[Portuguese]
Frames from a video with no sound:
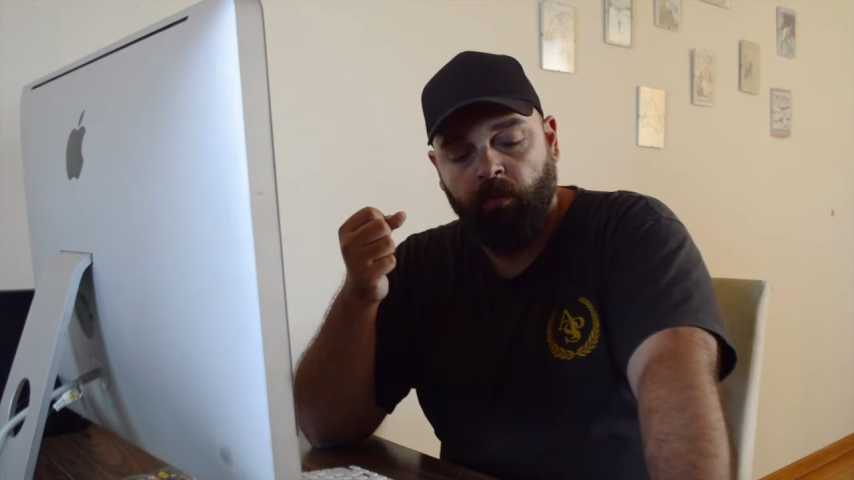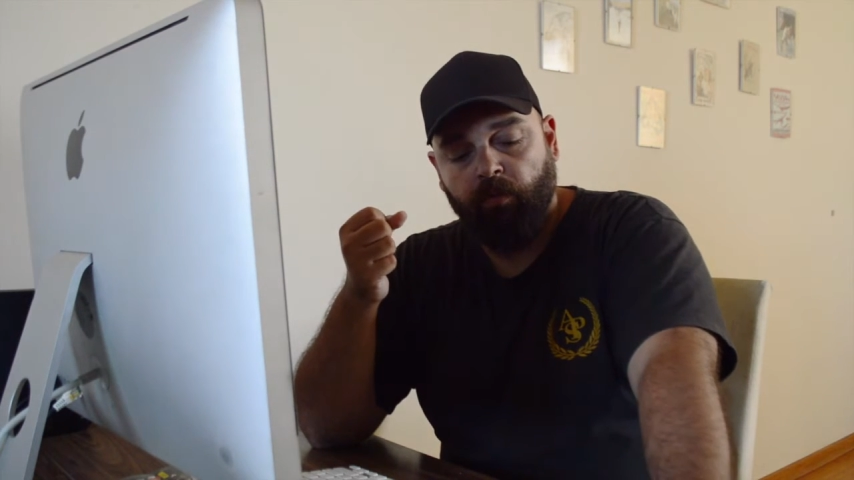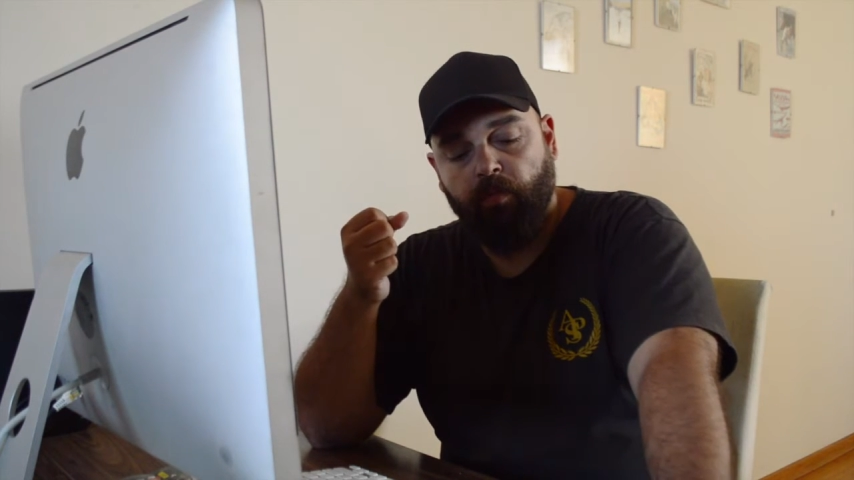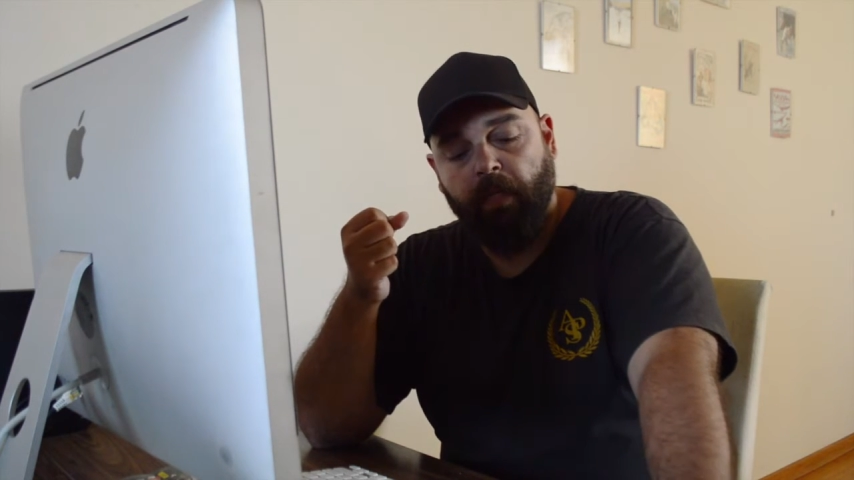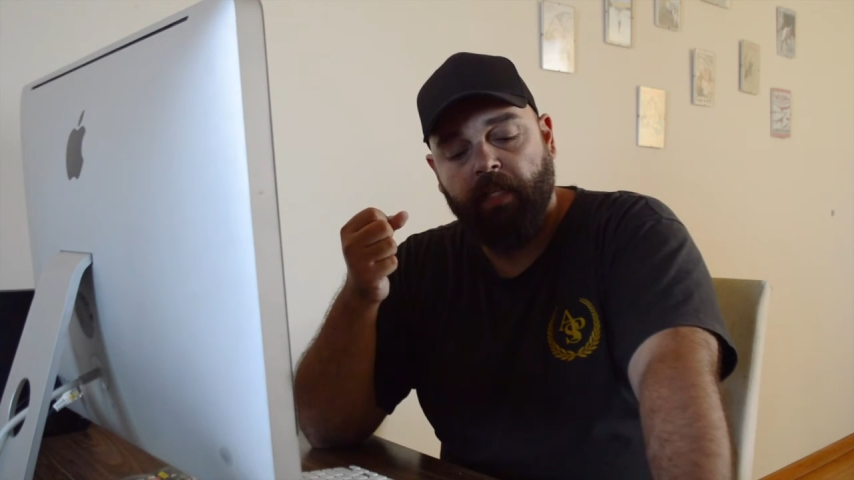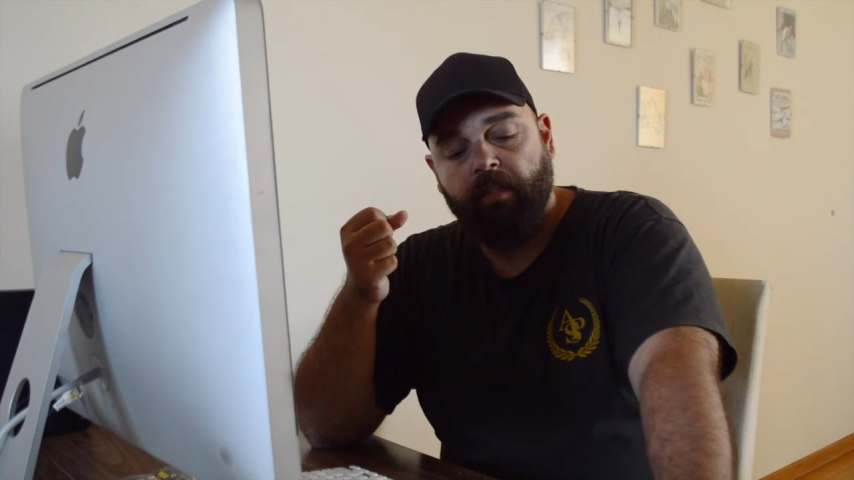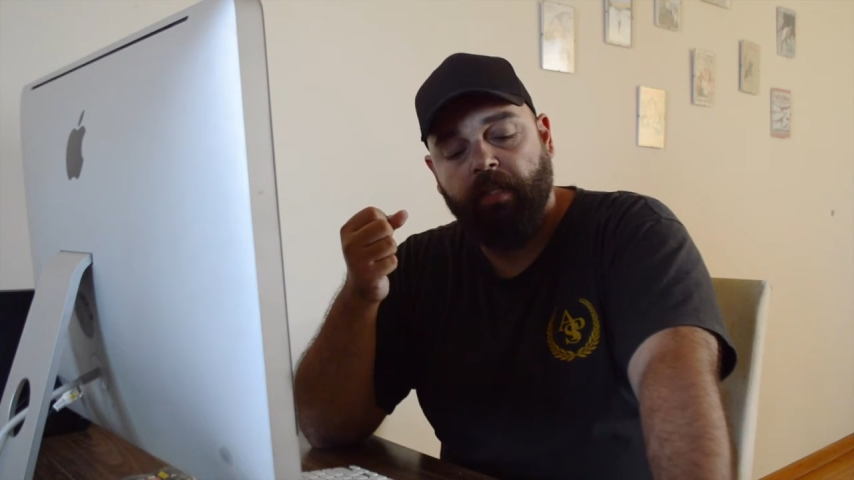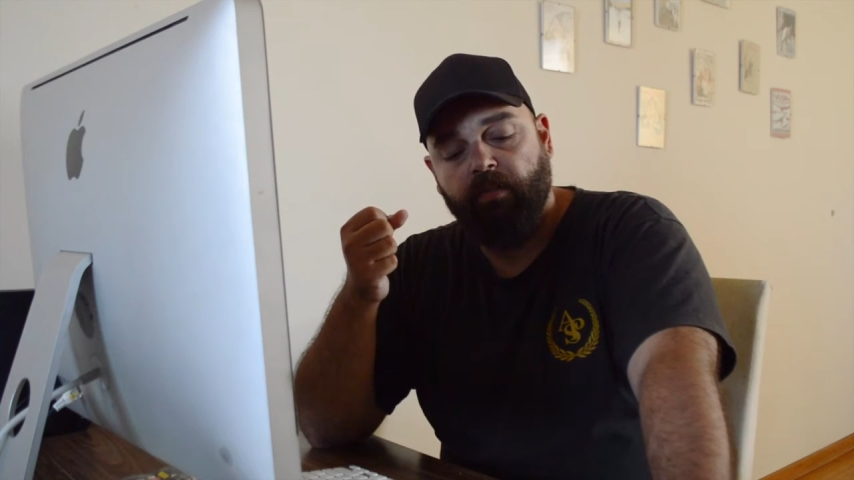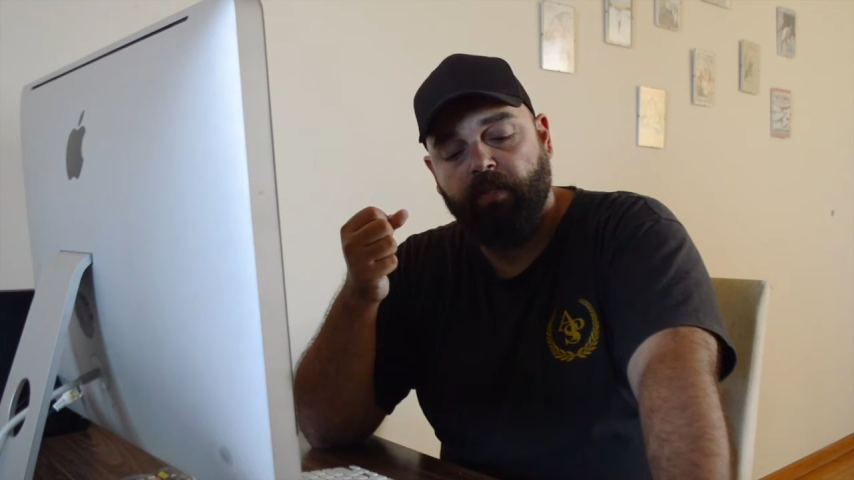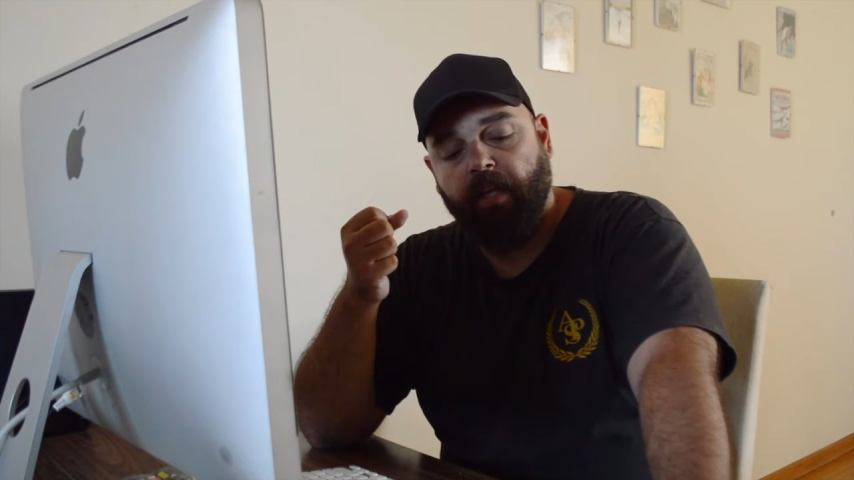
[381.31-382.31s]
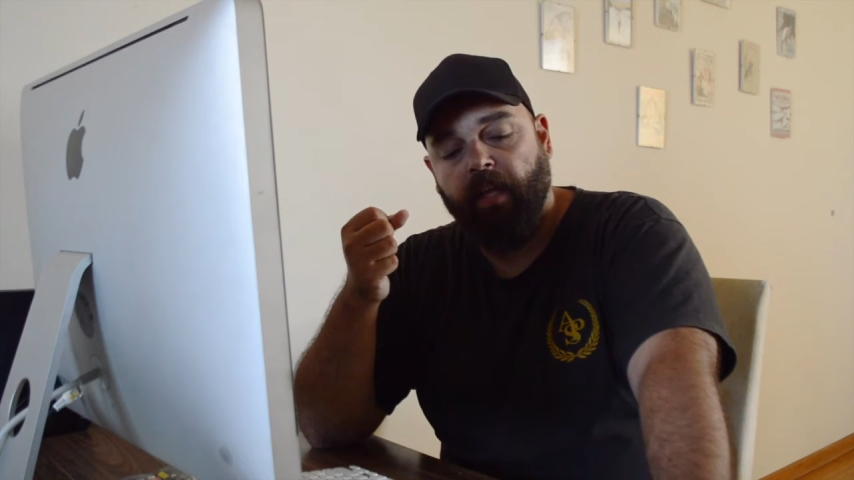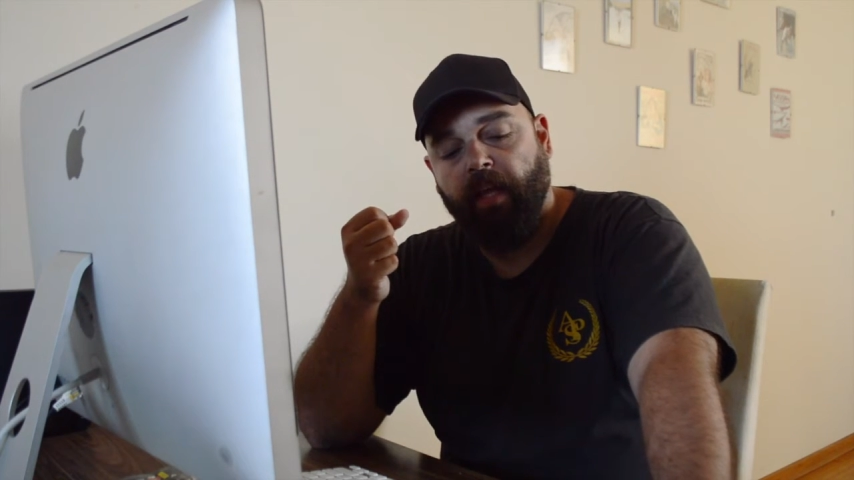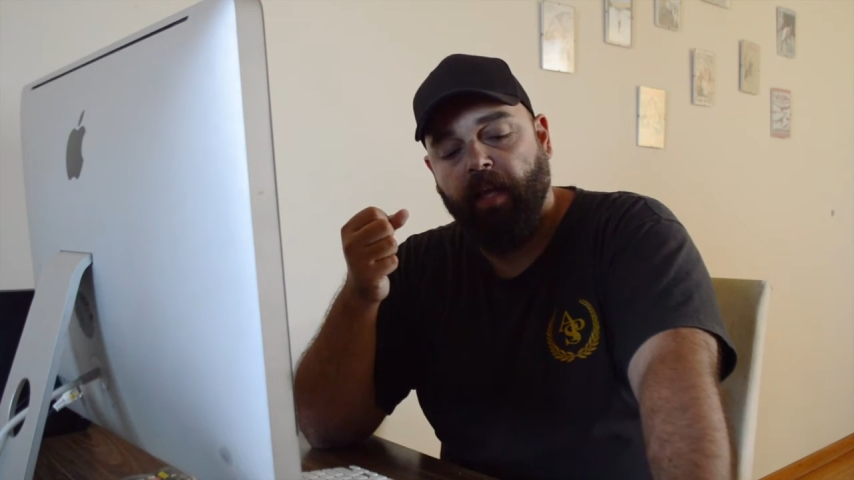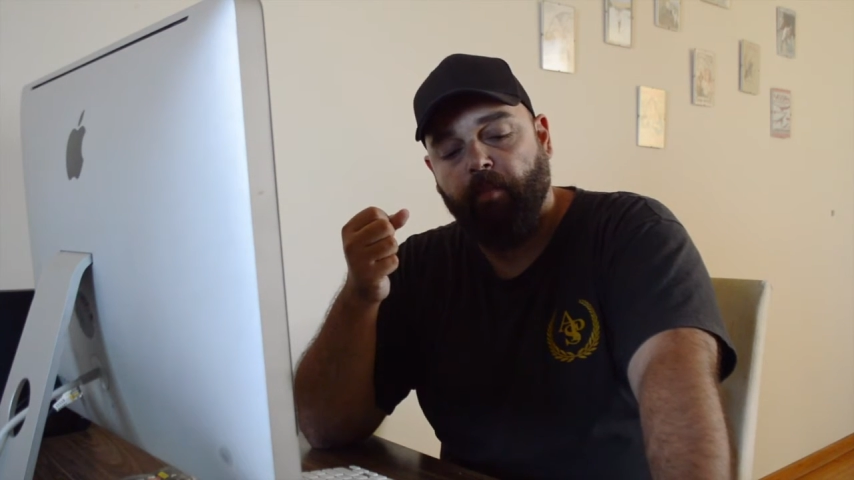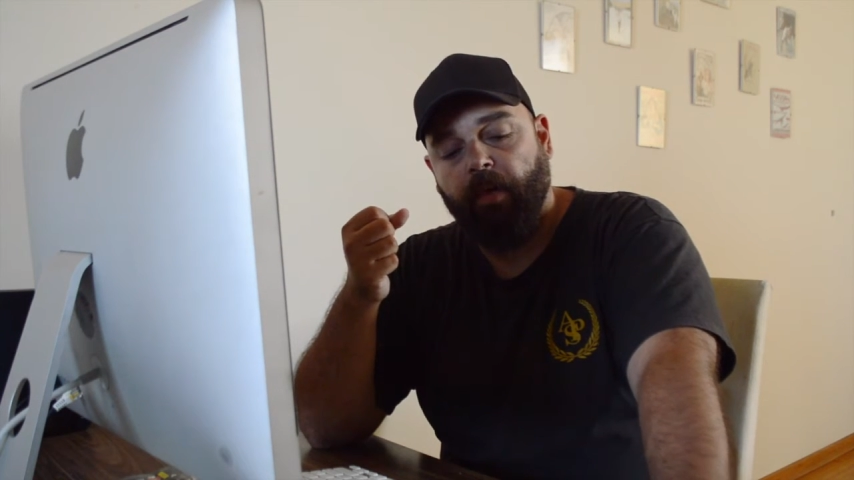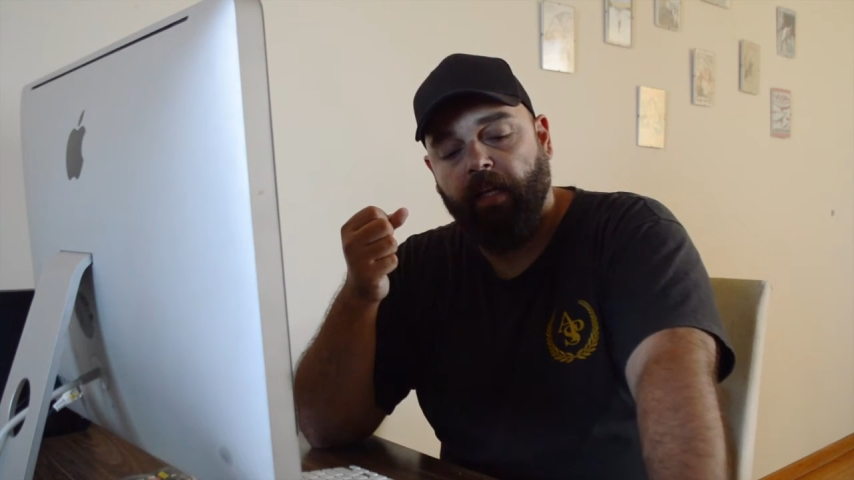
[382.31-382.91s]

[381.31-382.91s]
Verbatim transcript: dos brasileiros naquela época,